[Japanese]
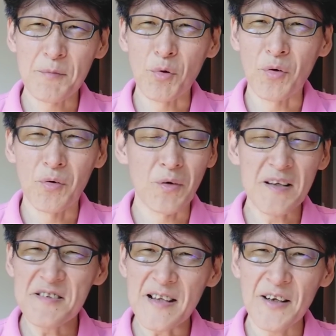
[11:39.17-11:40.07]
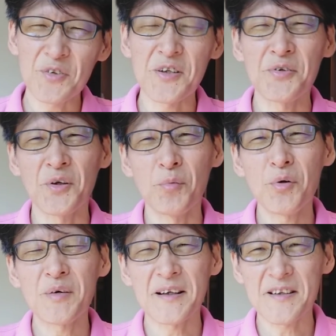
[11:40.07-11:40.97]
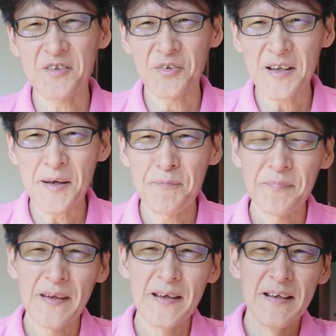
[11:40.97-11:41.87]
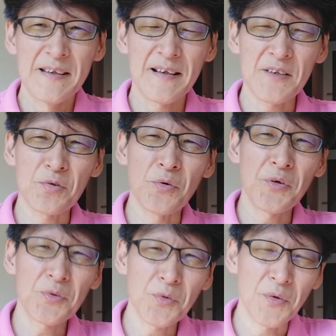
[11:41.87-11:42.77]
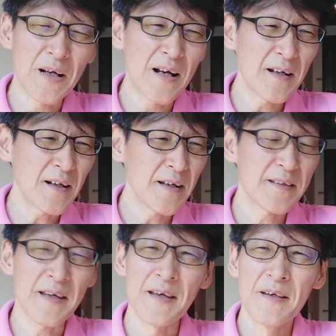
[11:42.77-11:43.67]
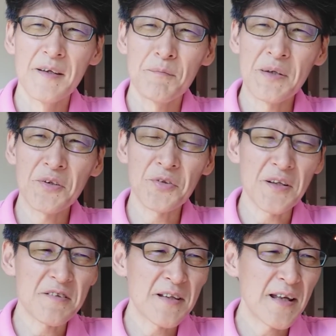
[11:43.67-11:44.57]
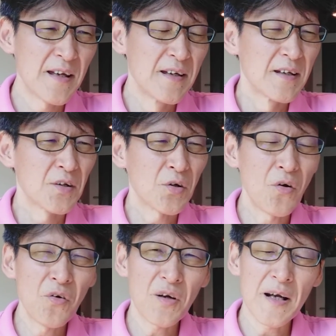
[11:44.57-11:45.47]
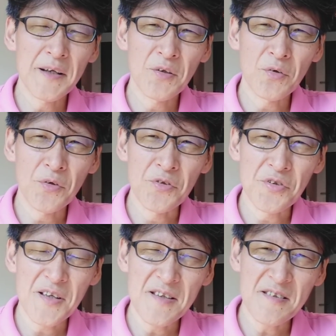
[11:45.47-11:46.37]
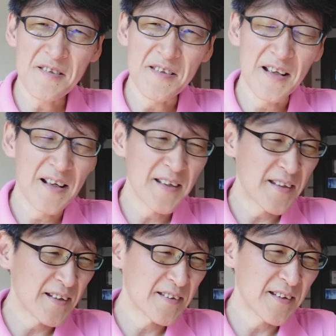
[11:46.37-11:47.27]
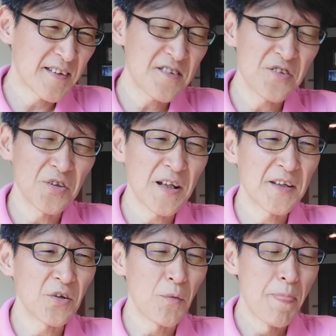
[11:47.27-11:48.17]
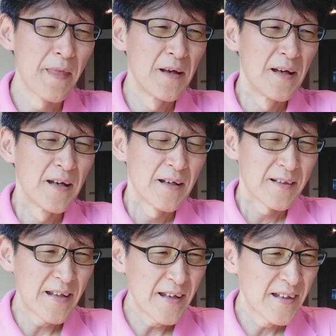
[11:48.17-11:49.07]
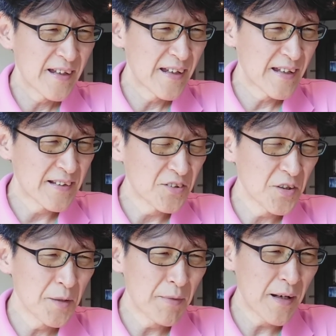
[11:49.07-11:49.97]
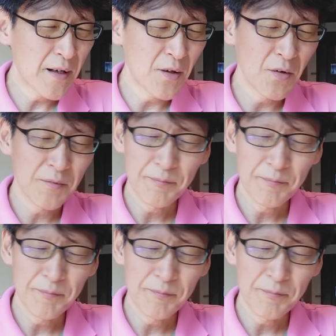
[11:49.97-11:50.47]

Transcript: もうおかしいんじゃないのっていうふうに思うわけですよね。だからそういうことを考えてみるとですね、今回のこの女性自身に書いてあった記事の内容、ね、えー、例えば、